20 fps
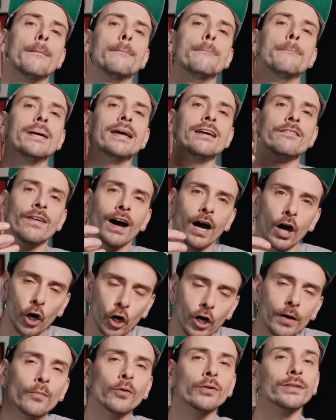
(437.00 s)
mais va
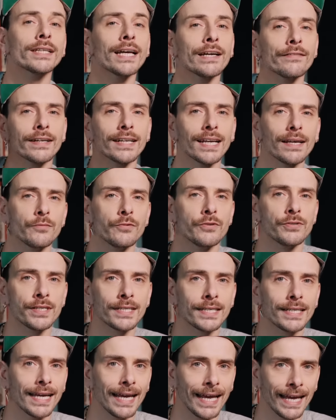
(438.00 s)
remonter avec la
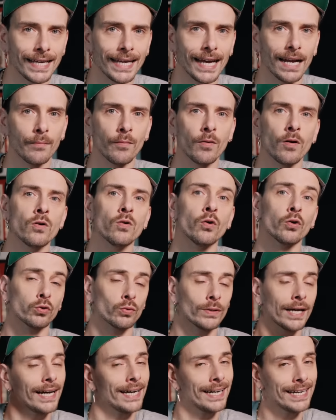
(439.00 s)
musique également, en
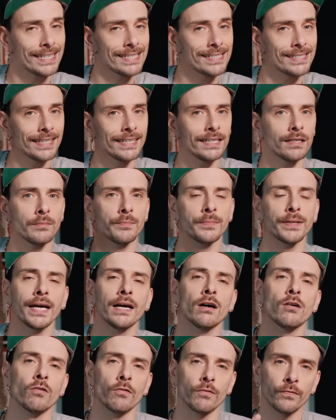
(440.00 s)
tout cas rester
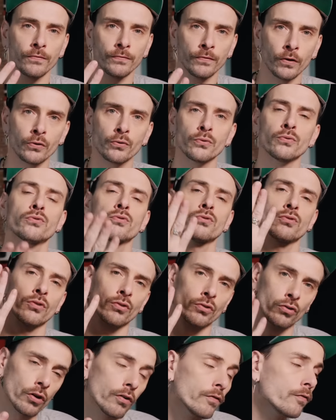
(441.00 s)
bien en focus
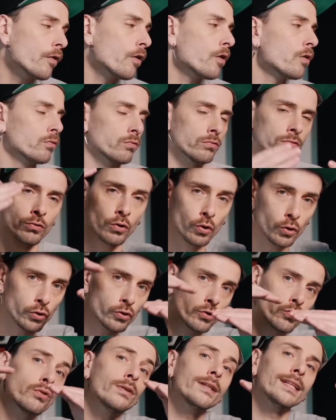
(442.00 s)
devant
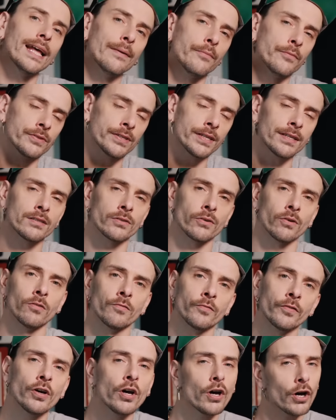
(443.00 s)
au-dessus de la musique, si on
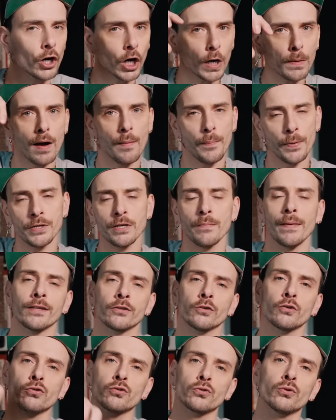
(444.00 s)
veut, comme un petit
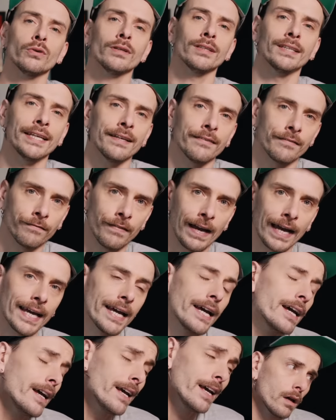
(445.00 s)
bateau sur des vagues.
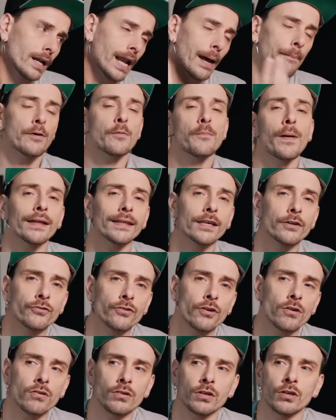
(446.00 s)
La plupart des
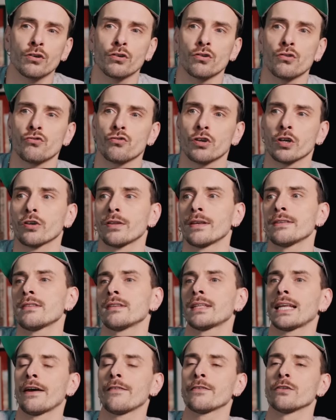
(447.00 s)
gens que je connaisse
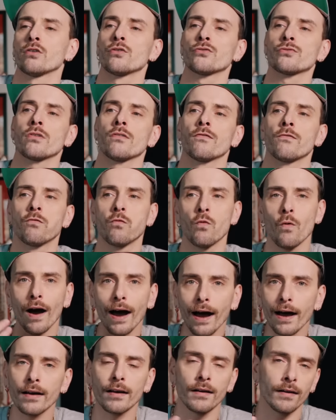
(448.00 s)
qui travaillent dans le son
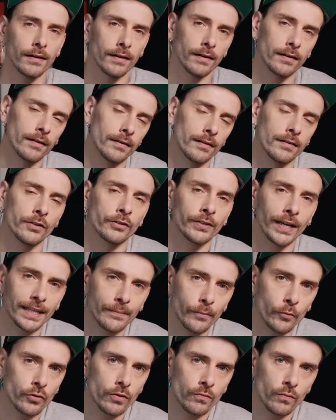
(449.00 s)
voient euh, le
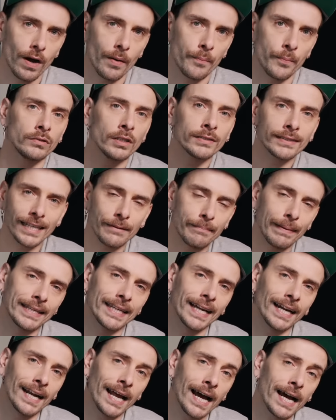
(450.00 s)
traitement de voix de cette
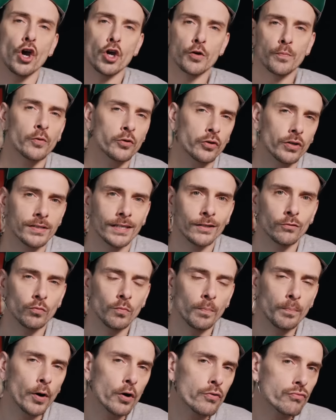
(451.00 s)
manière-là. Je pense que c'est
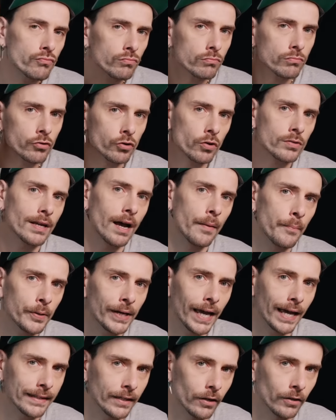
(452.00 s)
une bonne chose à un peu
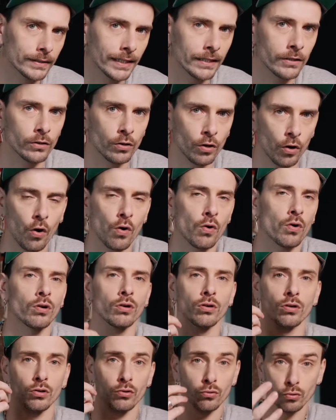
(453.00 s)
garder en tête quand
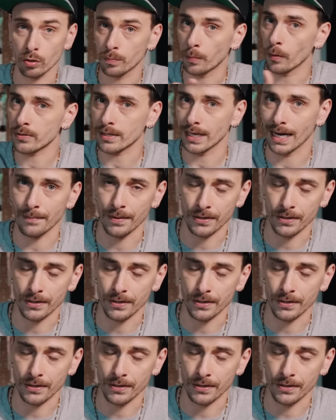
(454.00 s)
euh, tu y penses à la